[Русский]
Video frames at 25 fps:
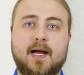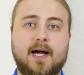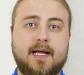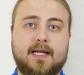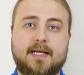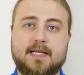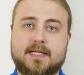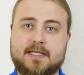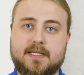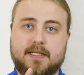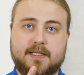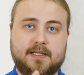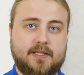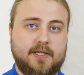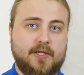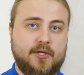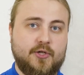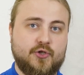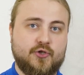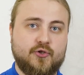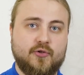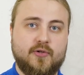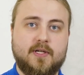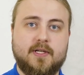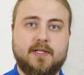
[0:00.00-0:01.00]
а если ты
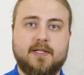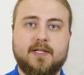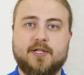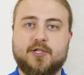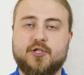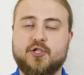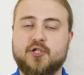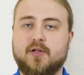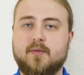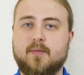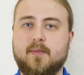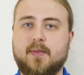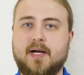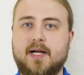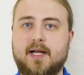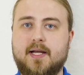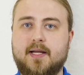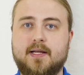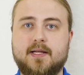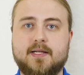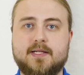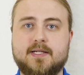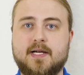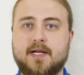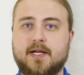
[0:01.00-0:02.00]
еще не начал
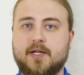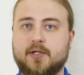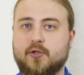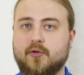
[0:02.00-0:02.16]
майнить,